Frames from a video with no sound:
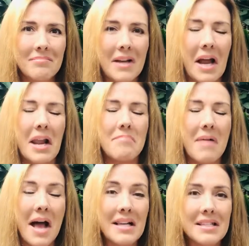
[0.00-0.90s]
a la
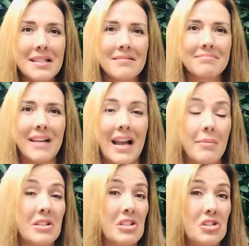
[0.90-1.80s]
paz, a la
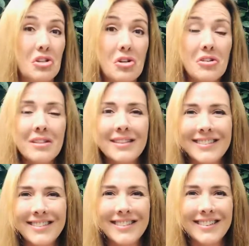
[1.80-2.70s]
bendición,
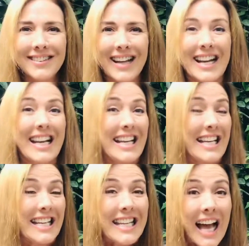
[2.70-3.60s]
a la
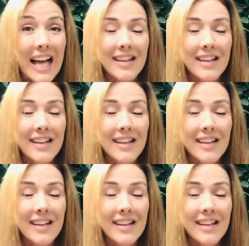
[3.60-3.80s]
alegría,